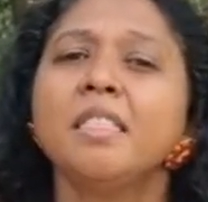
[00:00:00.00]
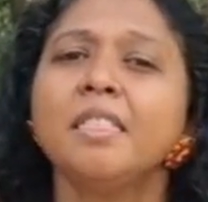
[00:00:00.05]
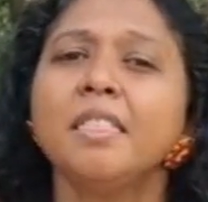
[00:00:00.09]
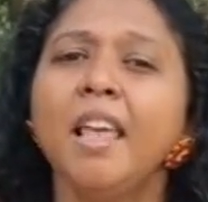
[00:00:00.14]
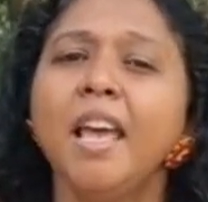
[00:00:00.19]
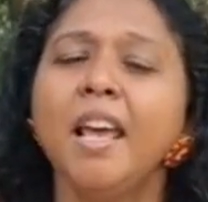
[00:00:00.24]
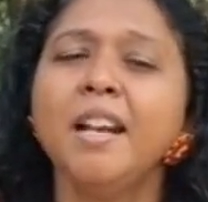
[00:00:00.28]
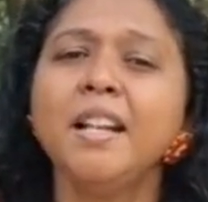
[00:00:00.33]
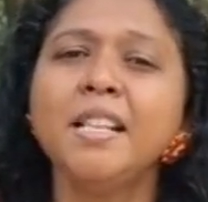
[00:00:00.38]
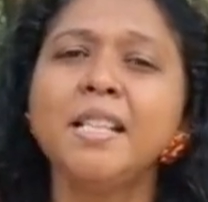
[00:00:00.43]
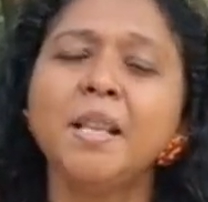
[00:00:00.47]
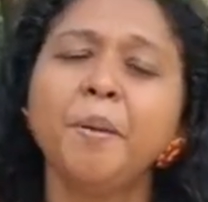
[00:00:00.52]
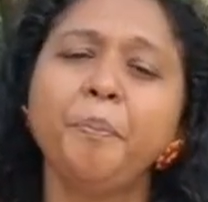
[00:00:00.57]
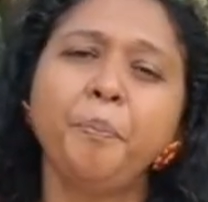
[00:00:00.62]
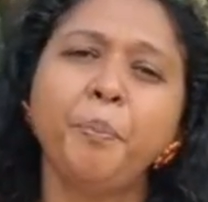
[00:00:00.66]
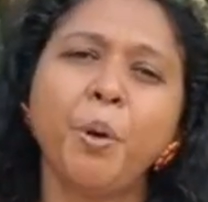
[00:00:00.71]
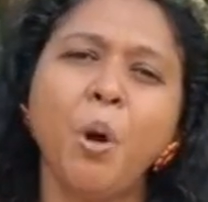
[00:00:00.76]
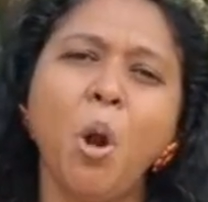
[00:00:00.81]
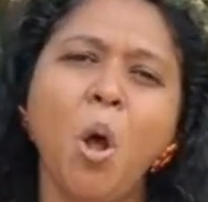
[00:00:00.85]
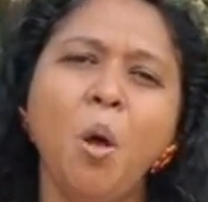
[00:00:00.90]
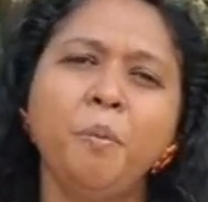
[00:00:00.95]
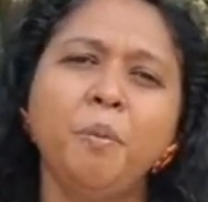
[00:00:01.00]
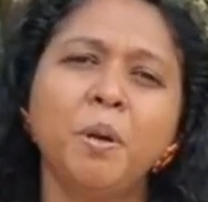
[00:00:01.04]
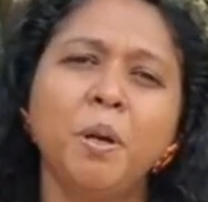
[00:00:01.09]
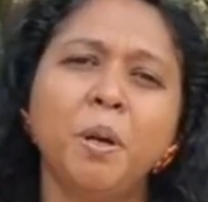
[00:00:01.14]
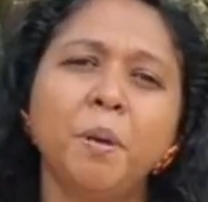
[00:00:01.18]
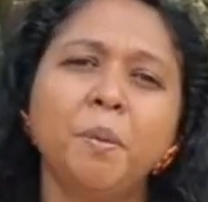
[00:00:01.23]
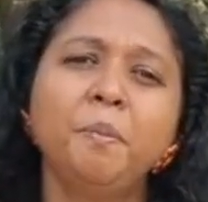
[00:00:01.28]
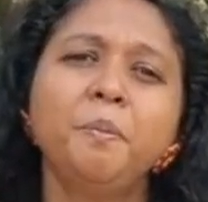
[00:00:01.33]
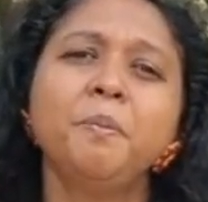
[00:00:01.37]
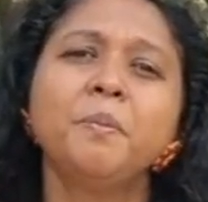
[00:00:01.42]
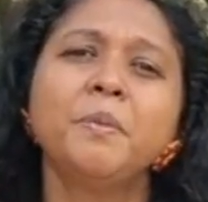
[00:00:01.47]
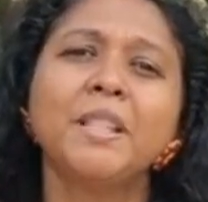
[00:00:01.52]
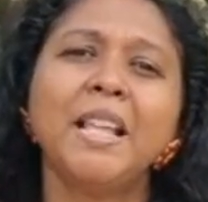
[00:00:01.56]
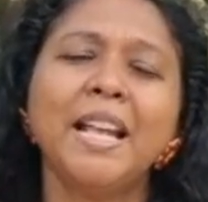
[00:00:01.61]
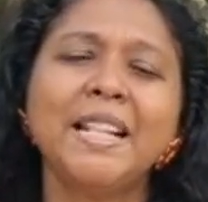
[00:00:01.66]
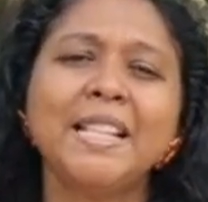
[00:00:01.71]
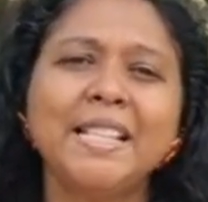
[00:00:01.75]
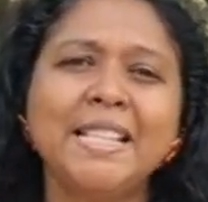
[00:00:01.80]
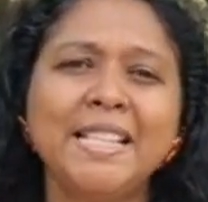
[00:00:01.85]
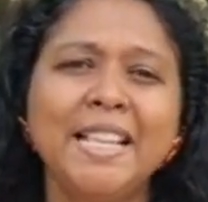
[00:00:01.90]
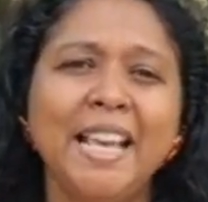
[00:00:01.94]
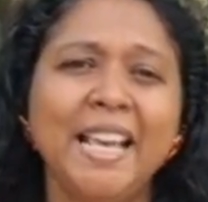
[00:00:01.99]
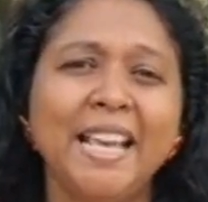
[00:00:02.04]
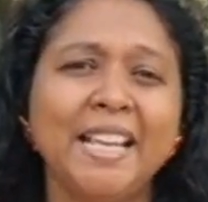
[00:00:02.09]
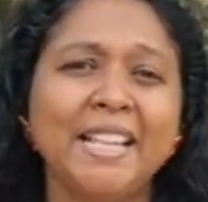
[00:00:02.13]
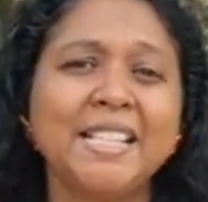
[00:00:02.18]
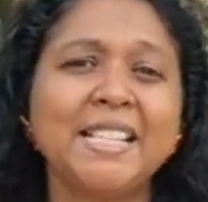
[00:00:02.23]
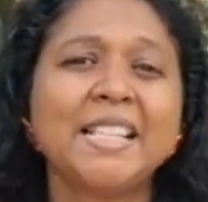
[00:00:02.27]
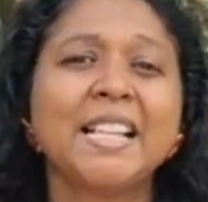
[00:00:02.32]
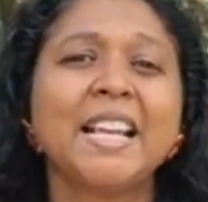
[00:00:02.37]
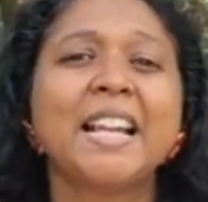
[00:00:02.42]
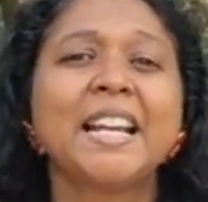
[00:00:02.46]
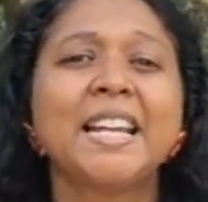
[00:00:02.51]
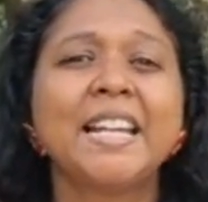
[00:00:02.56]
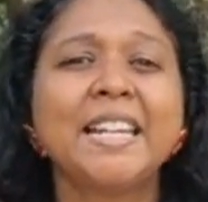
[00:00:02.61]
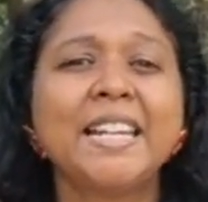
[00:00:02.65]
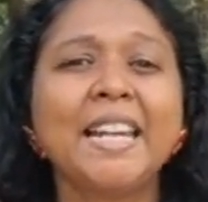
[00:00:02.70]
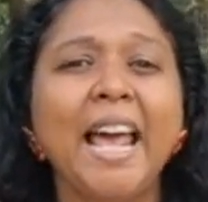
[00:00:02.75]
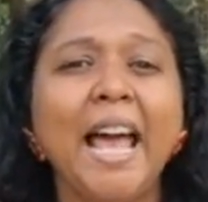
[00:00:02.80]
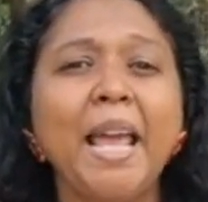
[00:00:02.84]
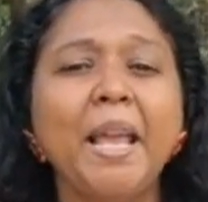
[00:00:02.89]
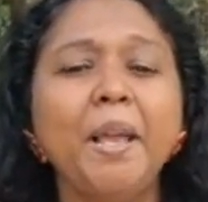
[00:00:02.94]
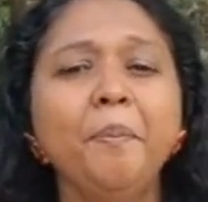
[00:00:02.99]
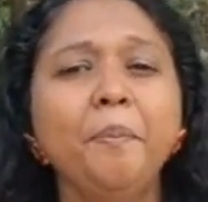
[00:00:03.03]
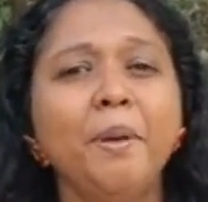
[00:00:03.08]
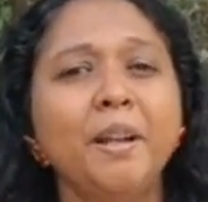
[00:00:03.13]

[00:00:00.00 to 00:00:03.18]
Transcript: தெர் இஸ் அ ப்ராபர்ப் தட் சேஸ் டைம்